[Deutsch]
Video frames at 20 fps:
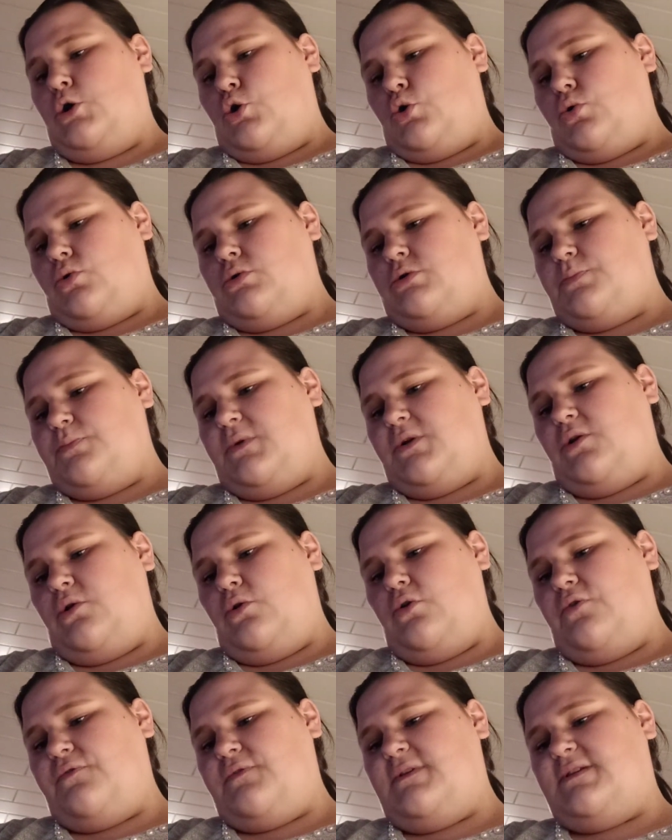und mit
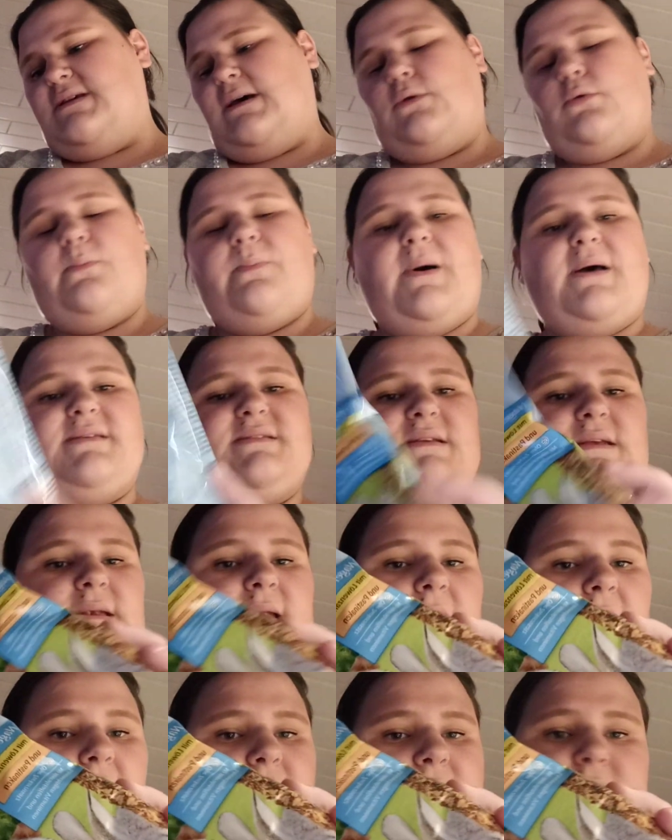Löwenzahn und
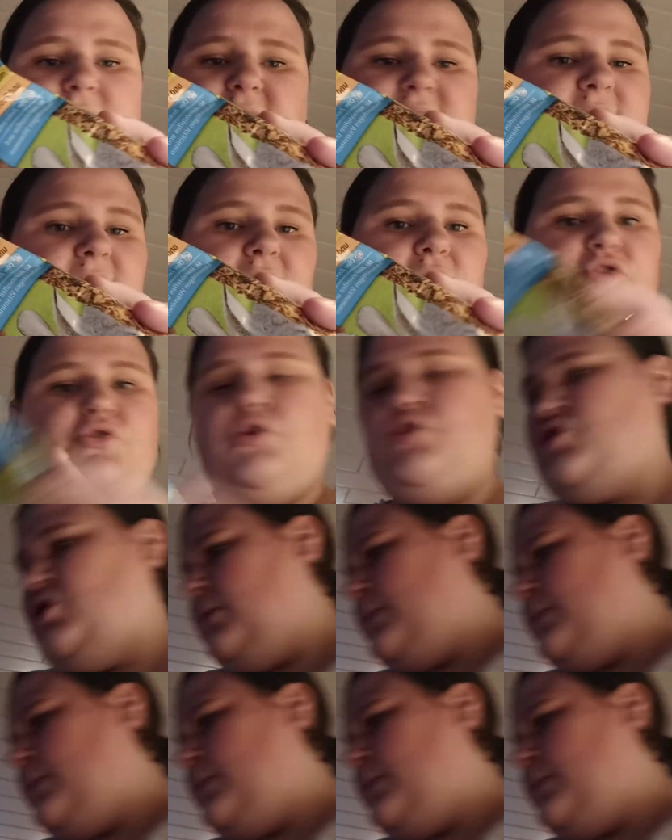Pastinaken. Die zeige ich euch